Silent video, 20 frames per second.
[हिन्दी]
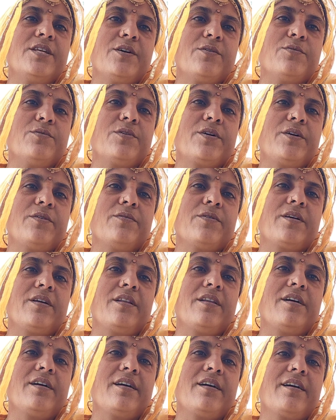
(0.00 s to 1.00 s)
देखो केड़ो
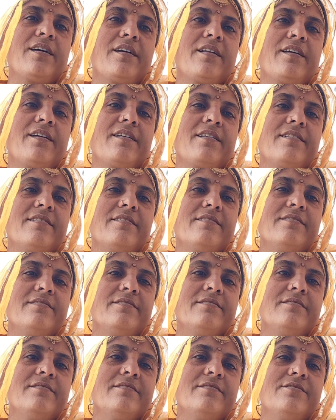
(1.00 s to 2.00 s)
के लागे करे
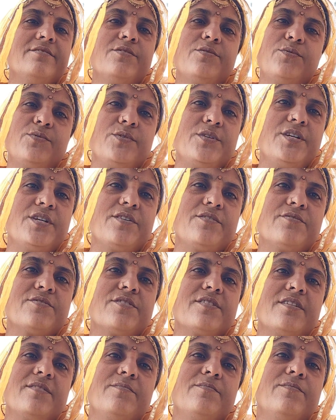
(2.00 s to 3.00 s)
जरूर देखो
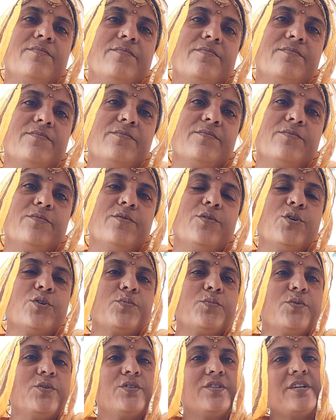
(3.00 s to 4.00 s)
साहब
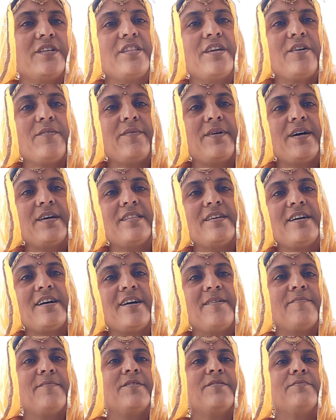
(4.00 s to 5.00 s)
बहुत बहुत धन्यवाद है
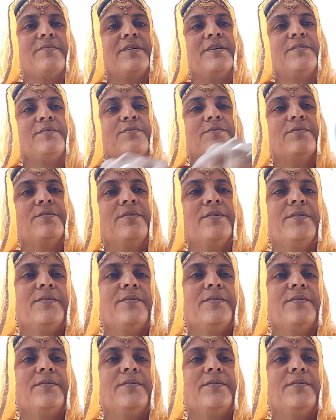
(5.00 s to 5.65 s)
आपने वीडियो